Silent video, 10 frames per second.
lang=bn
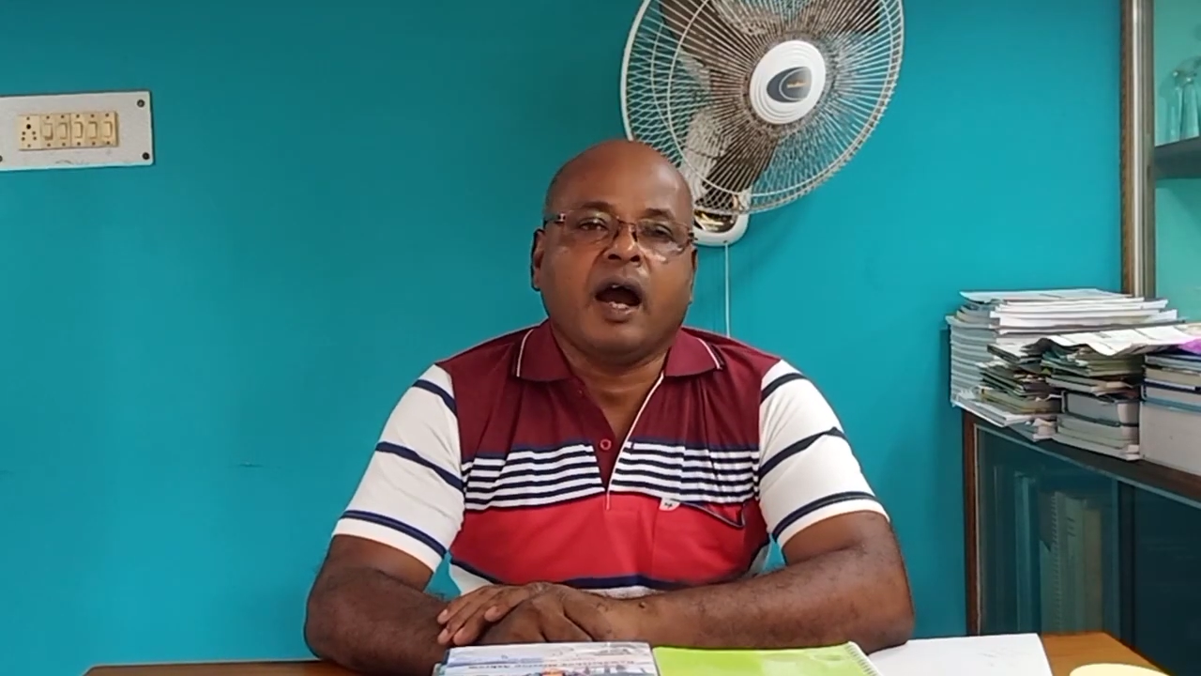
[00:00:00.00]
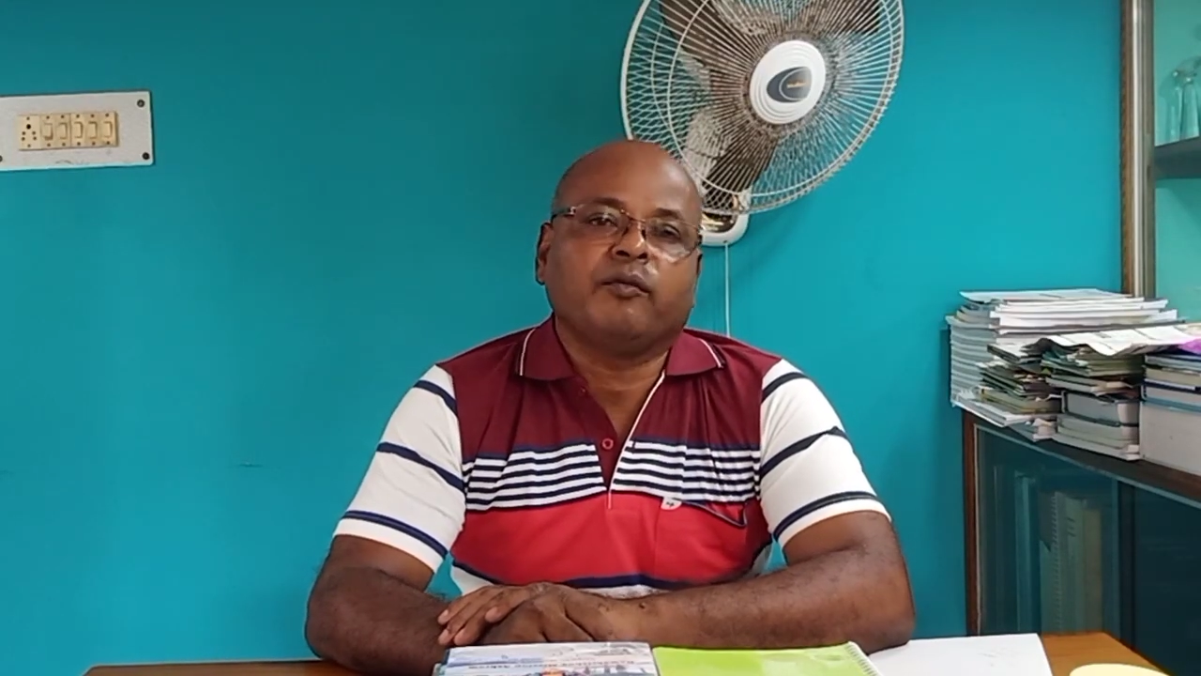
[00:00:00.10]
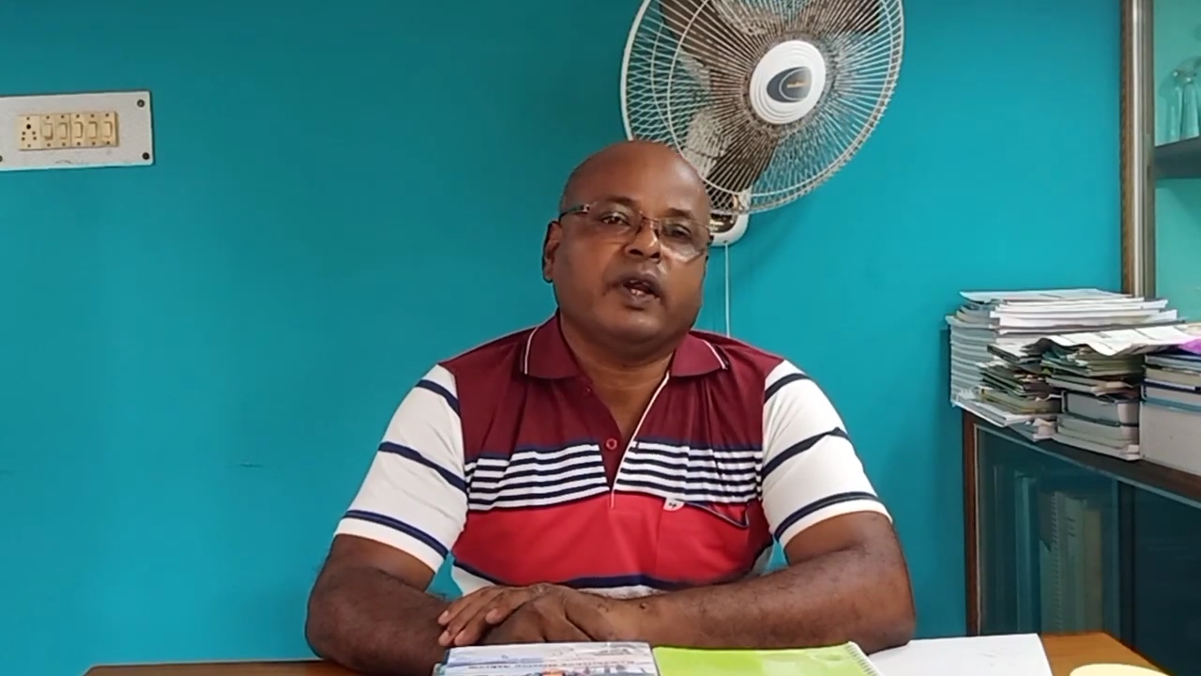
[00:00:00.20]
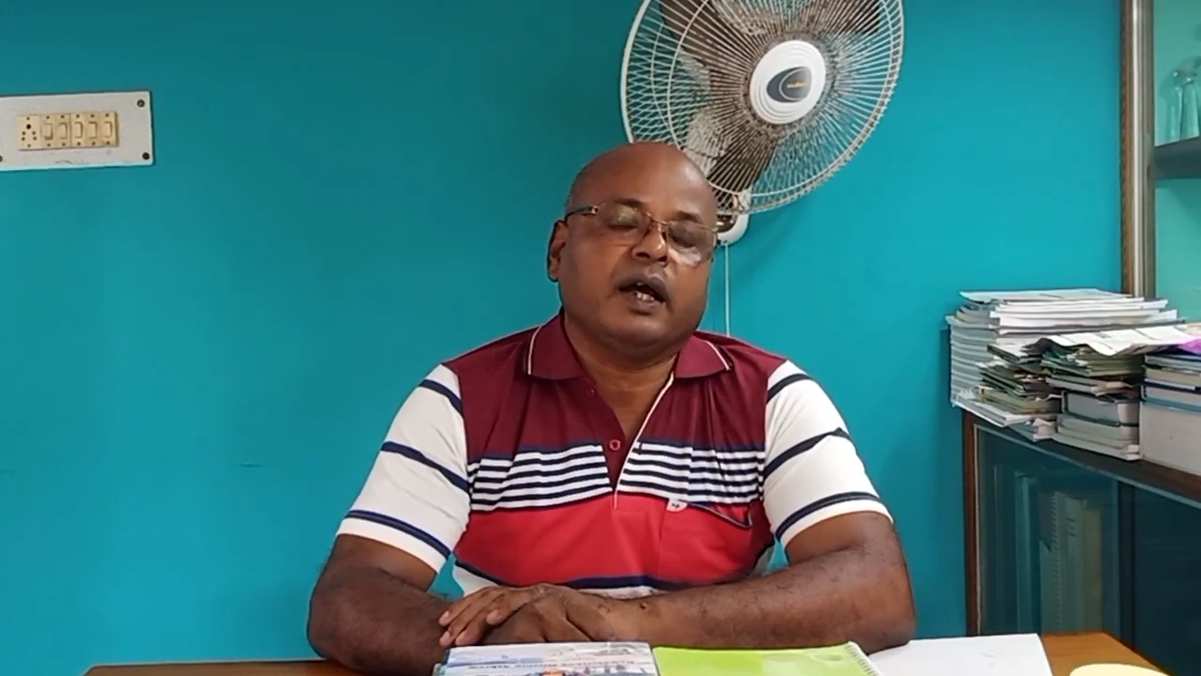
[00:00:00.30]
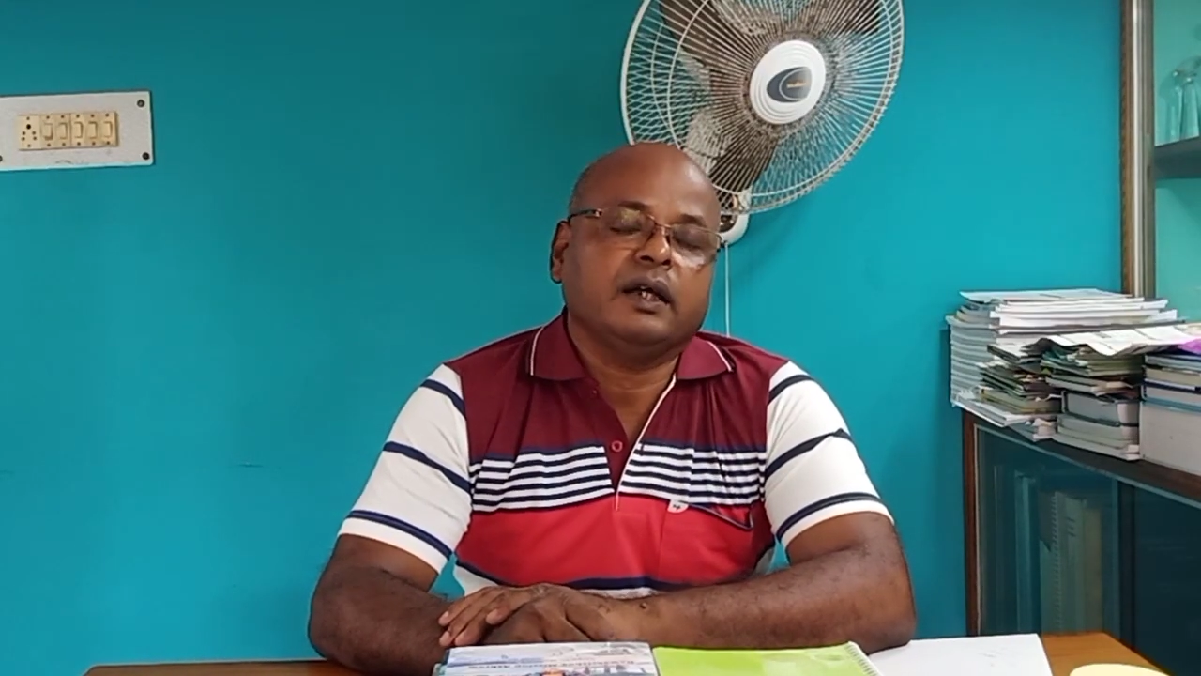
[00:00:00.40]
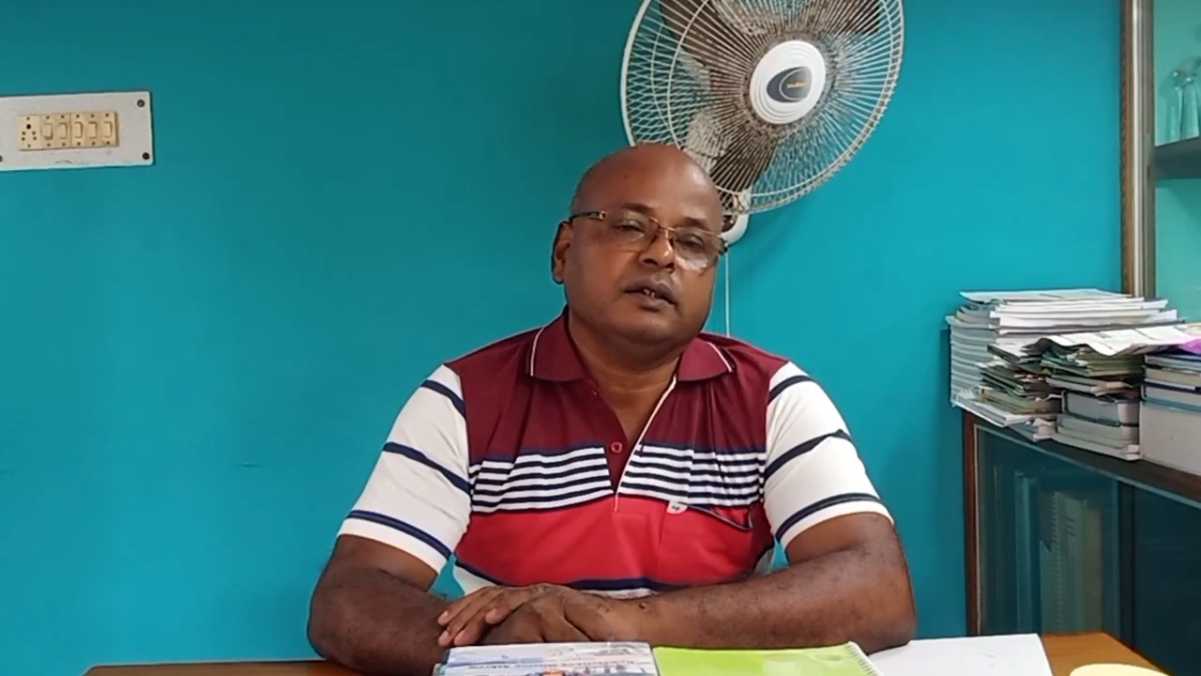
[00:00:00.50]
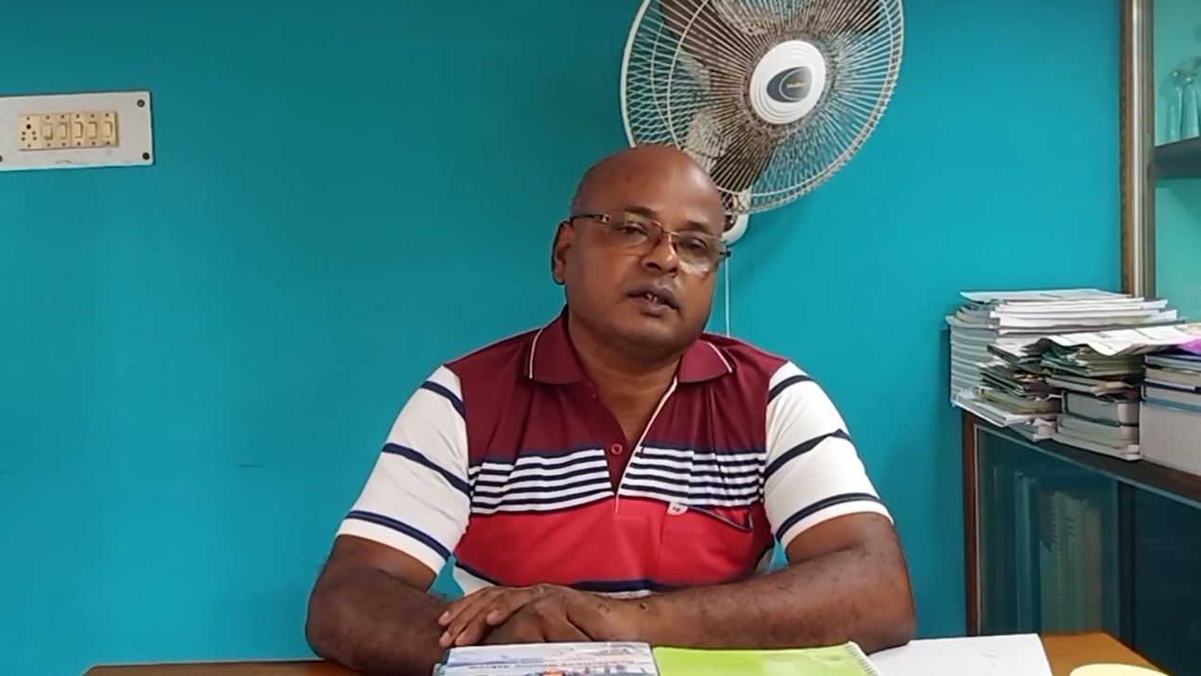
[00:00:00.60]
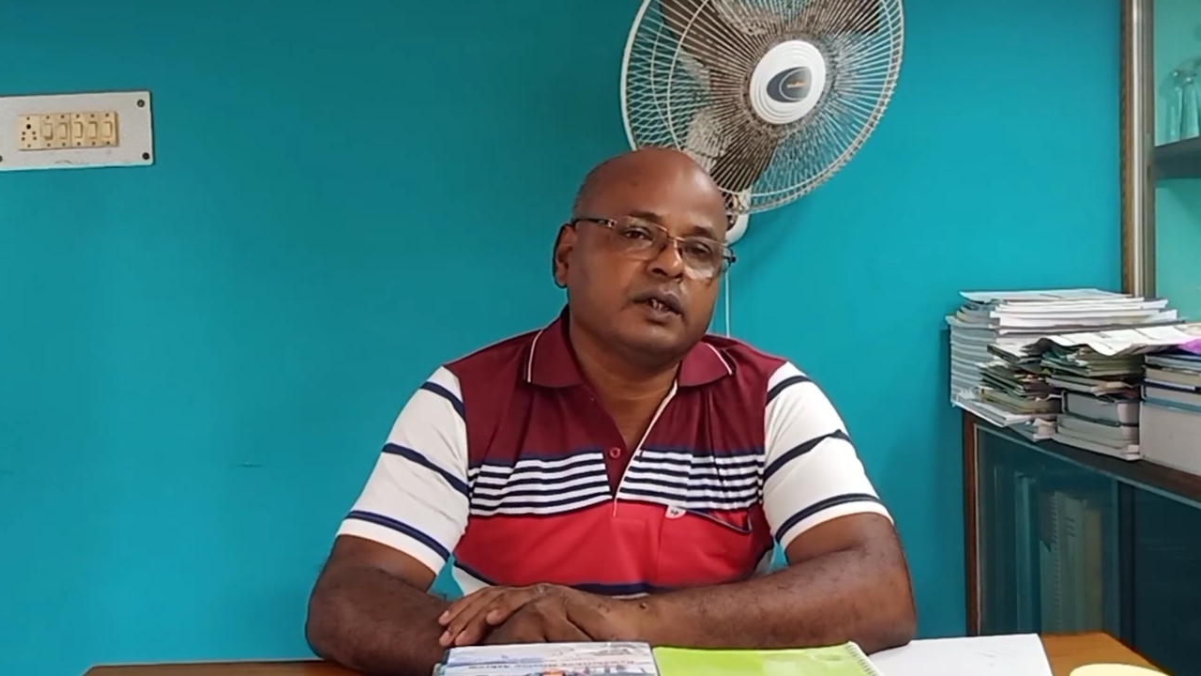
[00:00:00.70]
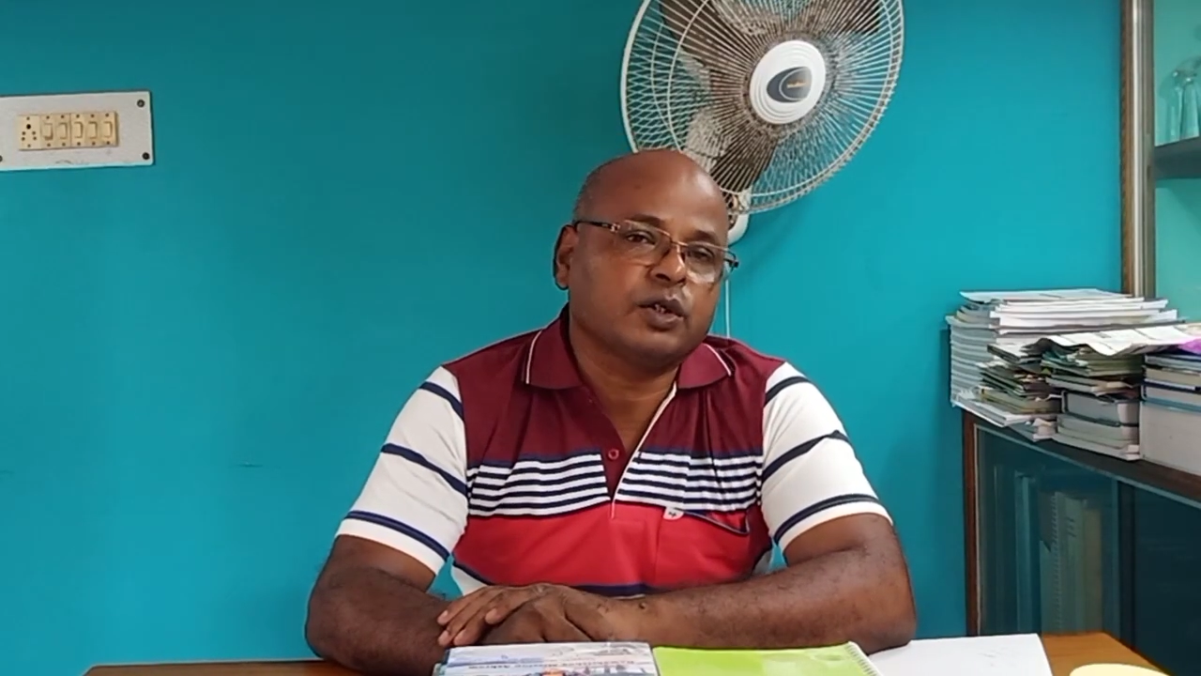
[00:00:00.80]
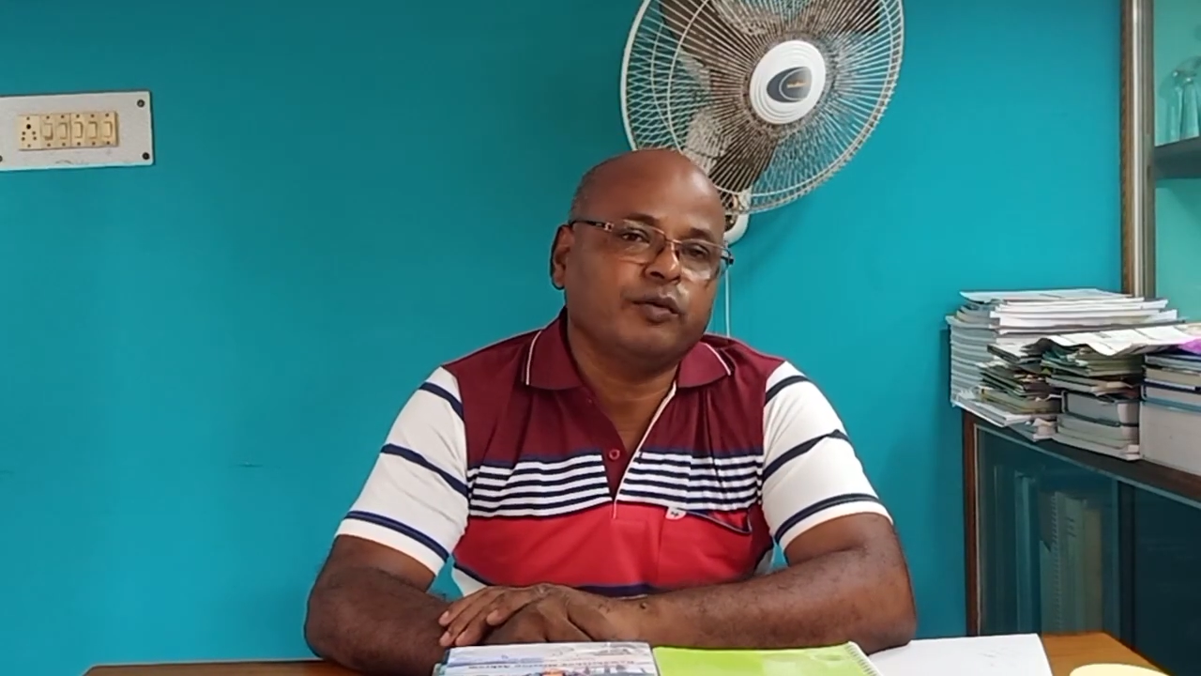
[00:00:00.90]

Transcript: আমরা সেই